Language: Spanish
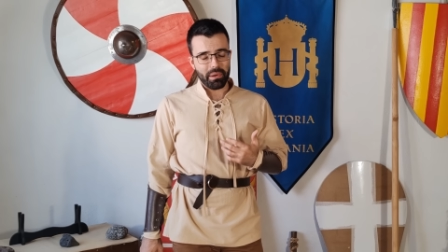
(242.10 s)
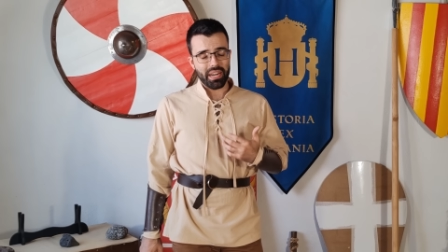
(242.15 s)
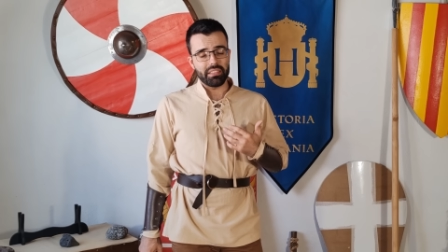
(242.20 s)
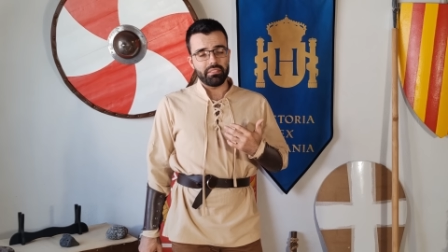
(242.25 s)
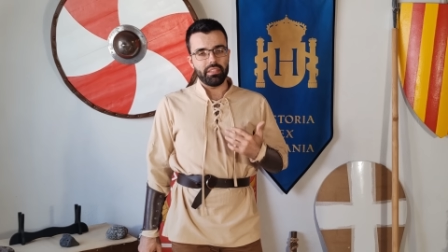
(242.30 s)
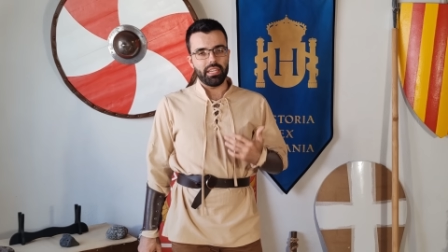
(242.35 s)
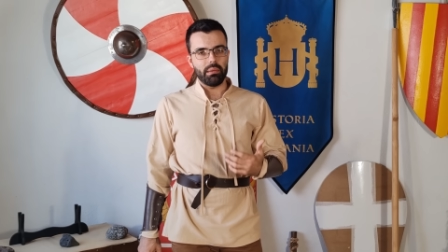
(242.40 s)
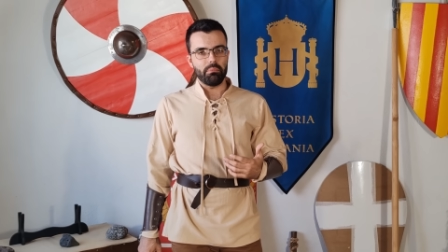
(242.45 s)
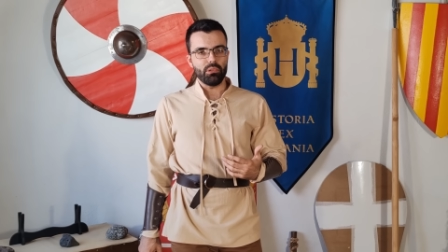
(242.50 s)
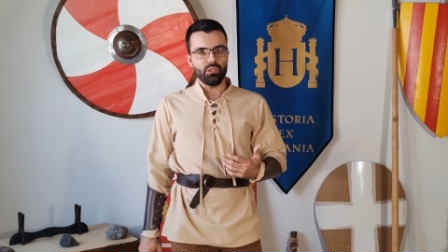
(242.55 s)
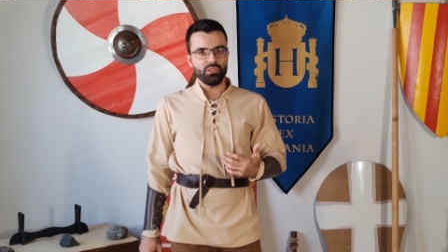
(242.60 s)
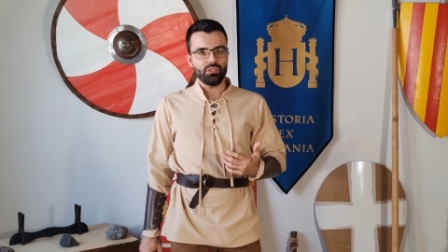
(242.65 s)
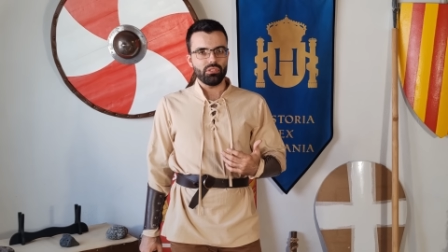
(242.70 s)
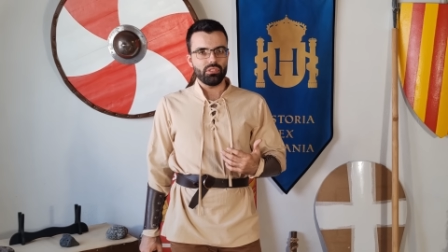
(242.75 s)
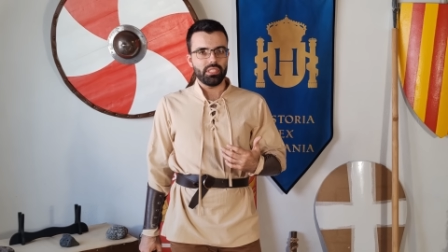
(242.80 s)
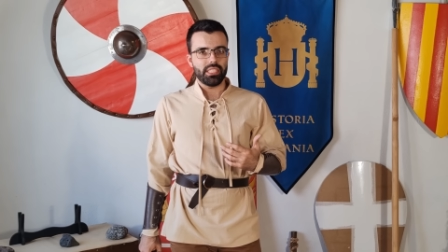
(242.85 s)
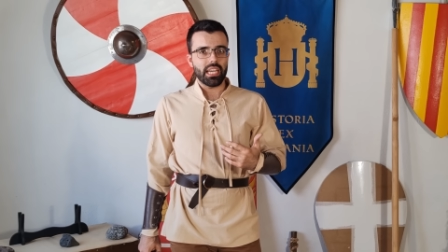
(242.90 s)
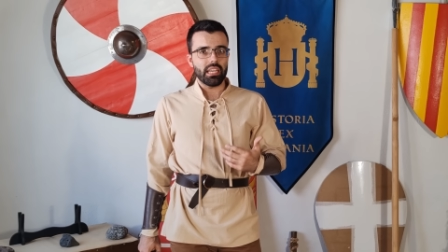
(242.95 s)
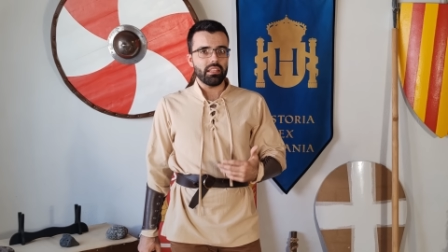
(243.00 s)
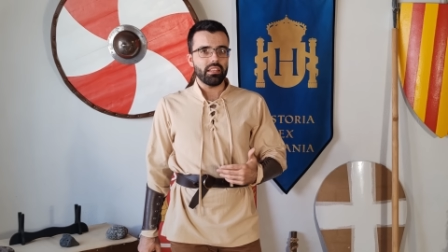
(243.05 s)
partiremos
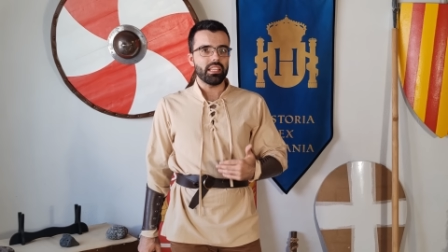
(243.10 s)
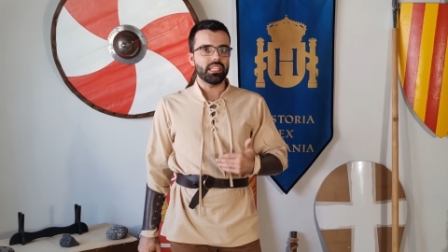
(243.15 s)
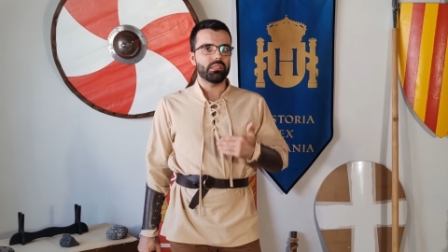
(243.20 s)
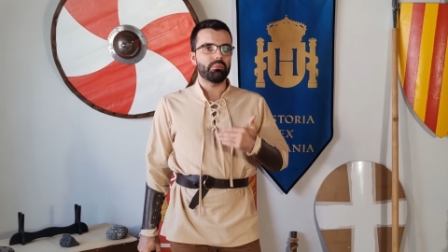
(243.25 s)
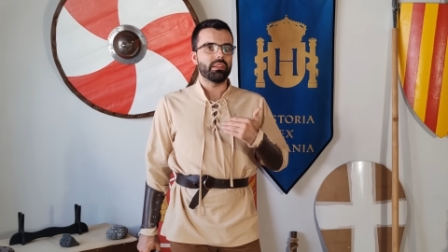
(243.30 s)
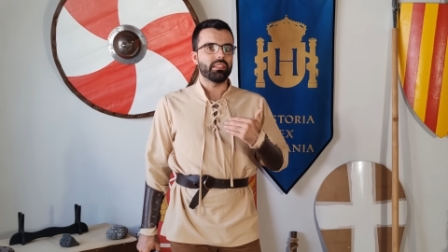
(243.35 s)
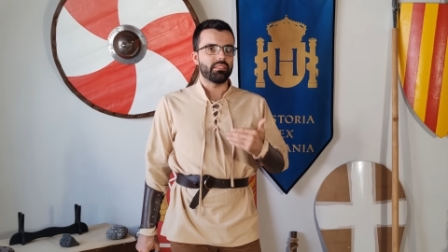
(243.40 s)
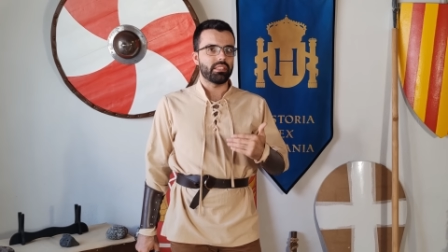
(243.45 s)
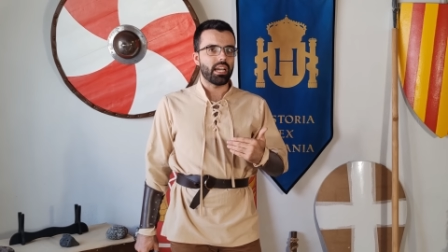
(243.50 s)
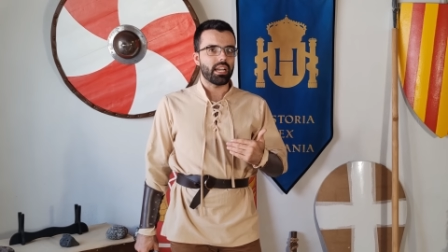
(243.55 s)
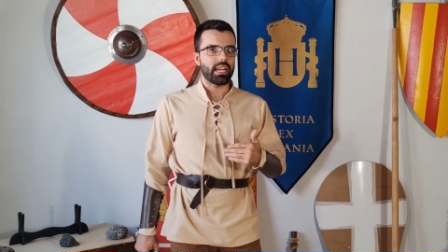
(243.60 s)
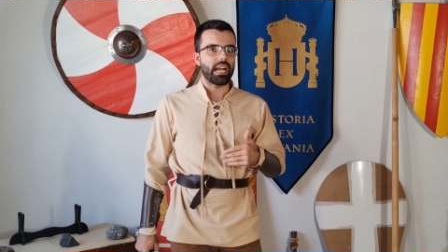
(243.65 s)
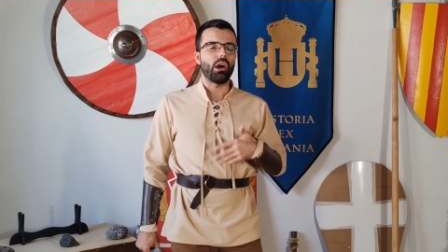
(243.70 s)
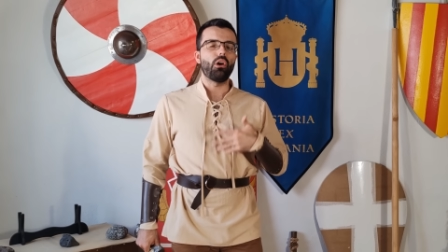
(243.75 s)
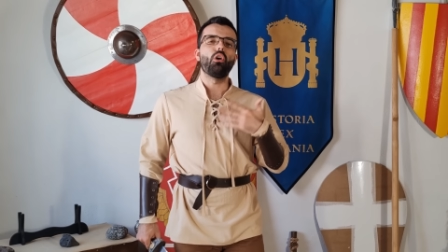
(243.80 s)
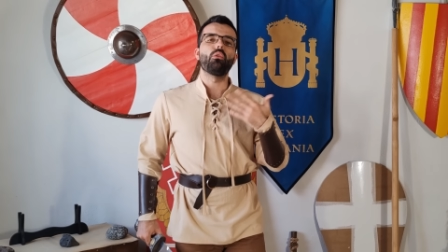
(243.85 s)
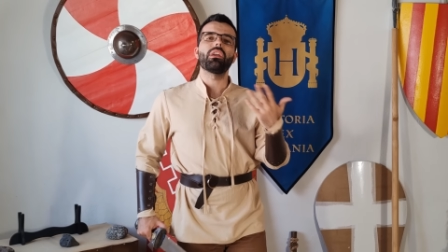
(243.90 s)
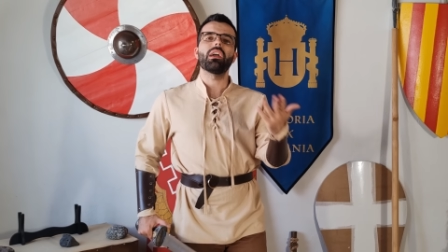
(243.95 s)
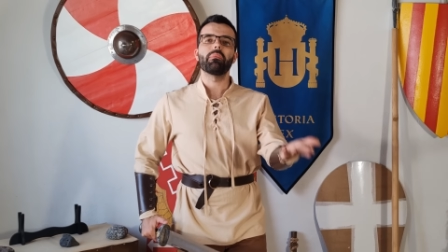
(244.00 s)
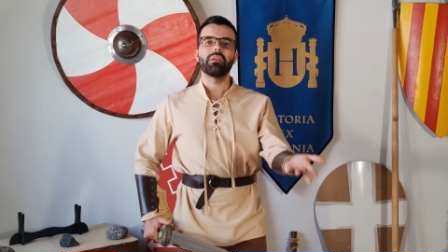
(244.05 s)
ya de
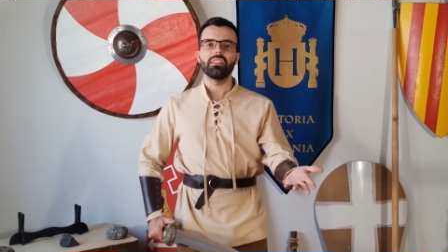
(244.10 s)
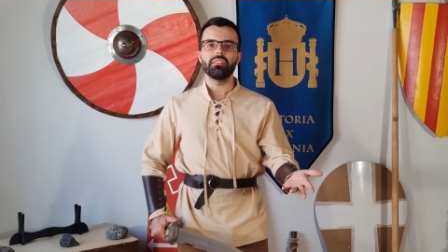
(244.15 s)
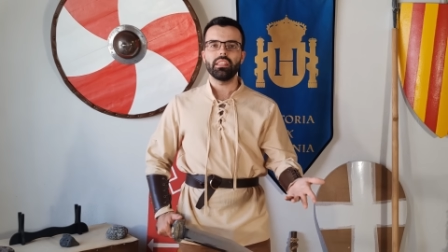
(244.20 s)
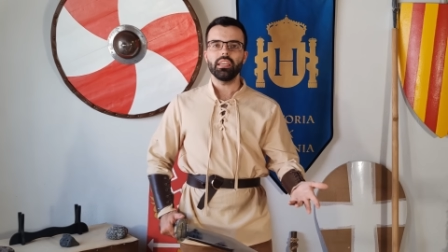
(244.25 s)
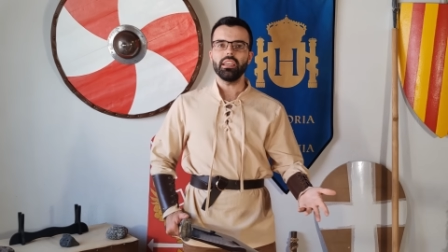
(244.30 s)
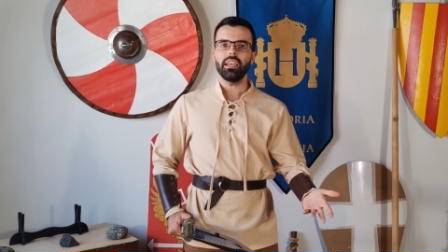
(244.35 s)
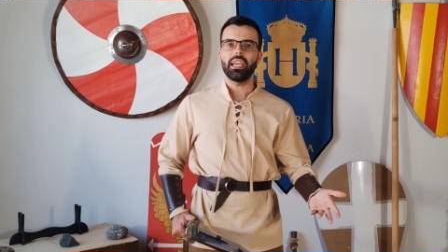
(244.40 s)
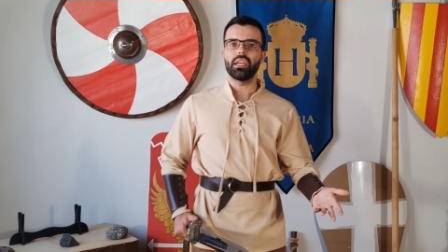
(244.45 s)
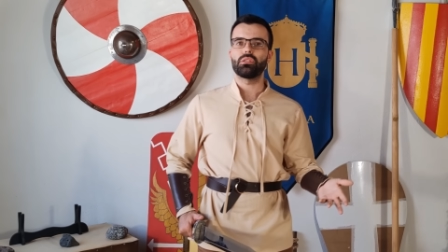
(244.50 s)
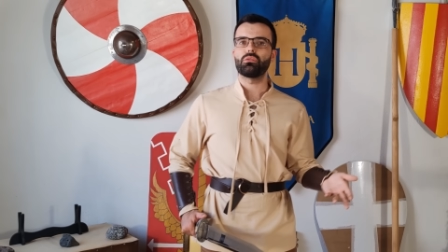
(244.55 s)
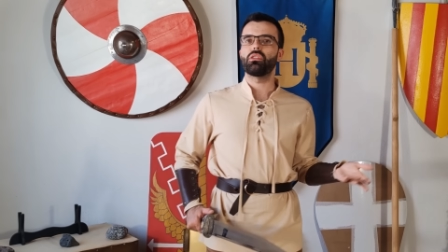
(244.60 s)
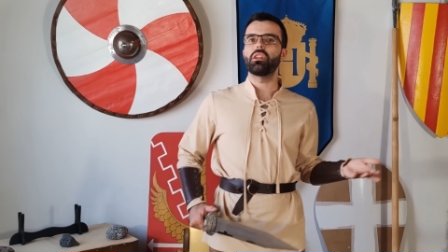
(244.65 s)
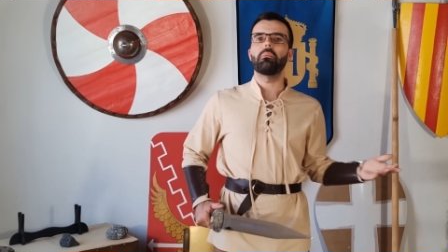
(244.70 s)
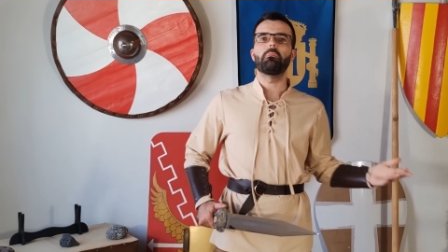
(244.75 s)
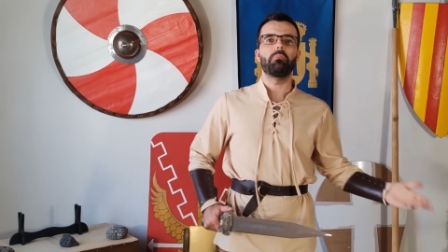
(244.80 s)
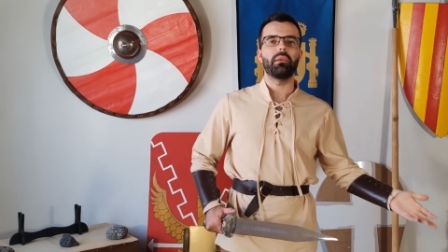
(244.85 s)
desventaja. Obviamente, esto no